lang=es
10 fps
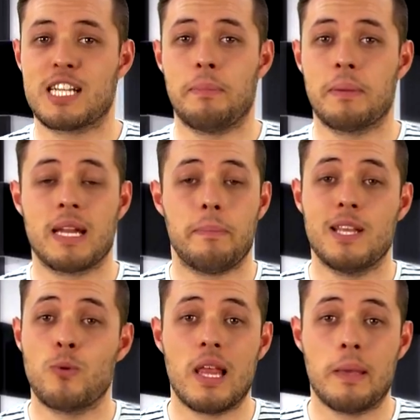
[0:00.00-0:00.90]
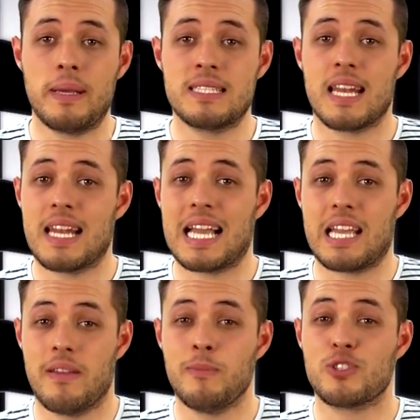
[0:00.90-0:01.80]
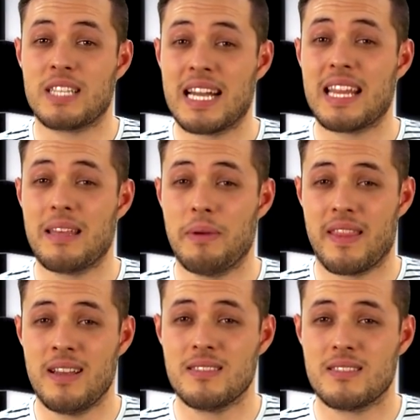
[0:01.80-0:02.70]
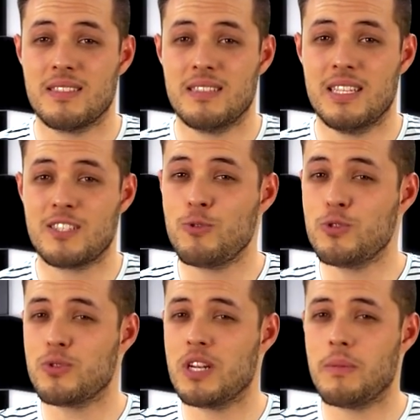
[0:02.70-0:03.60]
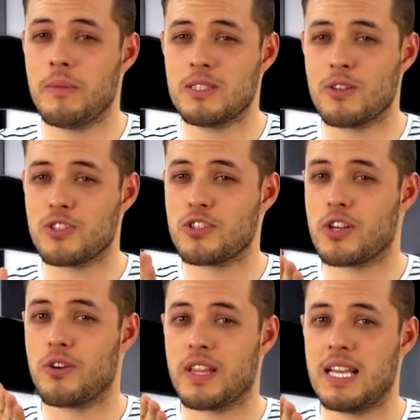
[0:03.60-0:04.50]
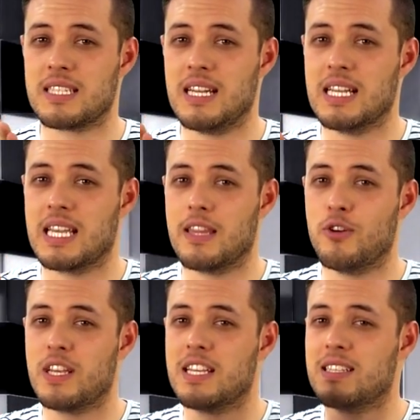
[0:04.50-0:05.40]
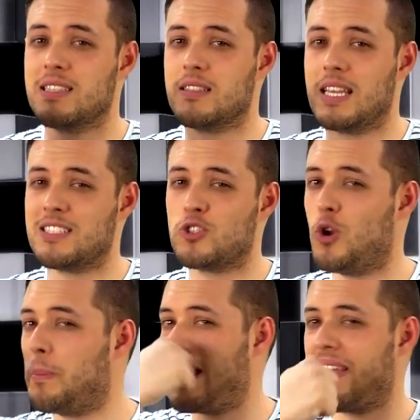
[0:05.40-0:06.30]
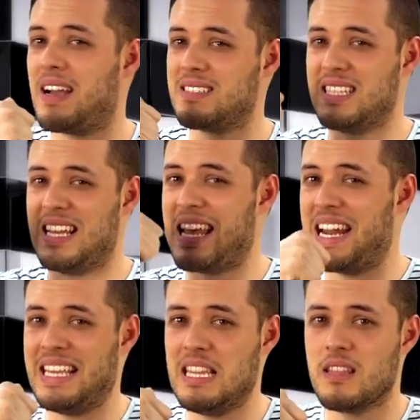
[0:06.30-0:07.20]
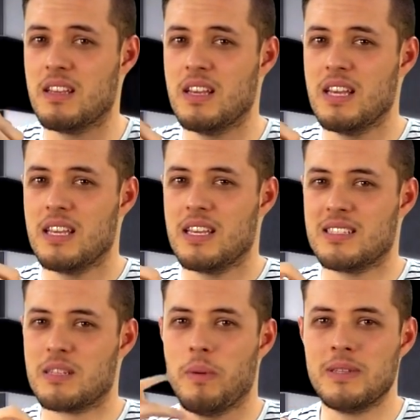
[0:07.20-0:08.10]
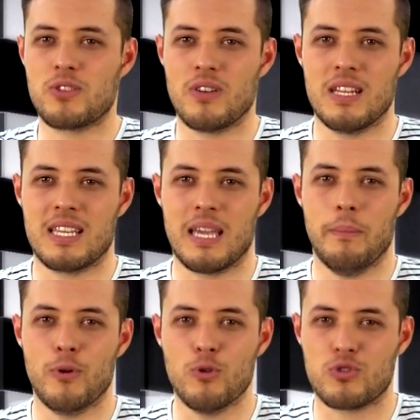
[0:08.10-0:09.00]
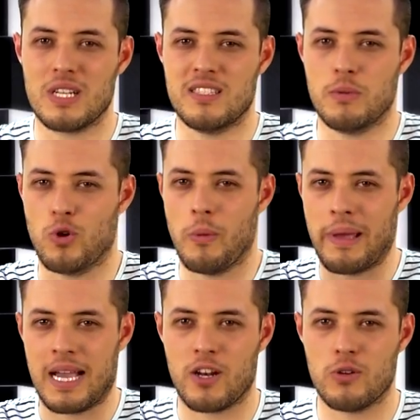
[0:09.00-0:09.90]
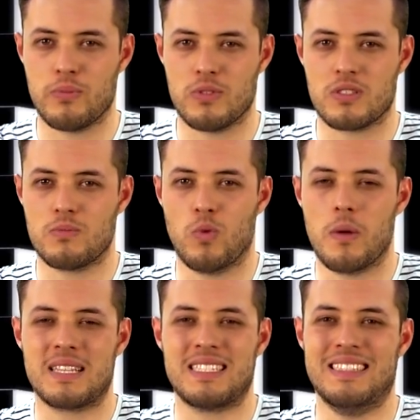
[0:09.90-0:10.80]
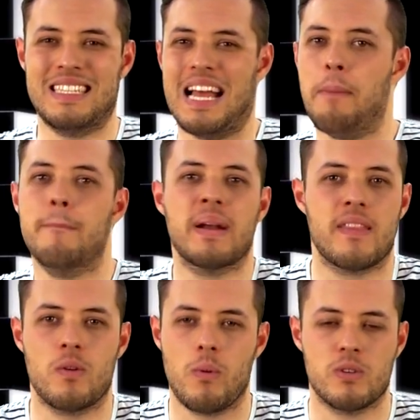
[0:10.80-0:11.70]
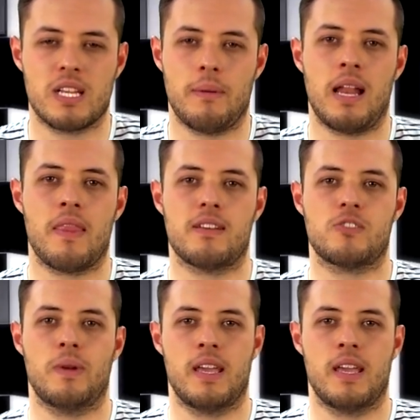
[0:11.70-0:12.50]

la primera película de Pixar en la que vemos sangre de verdad. Y es justo en el momento, no sé si os acordáis, en el que Dory es golpeada así en la nariz ese momento en el que Bruce, el tiburón vegano, pues vuelve a sentir hambre de nuevo y se abalanza sobre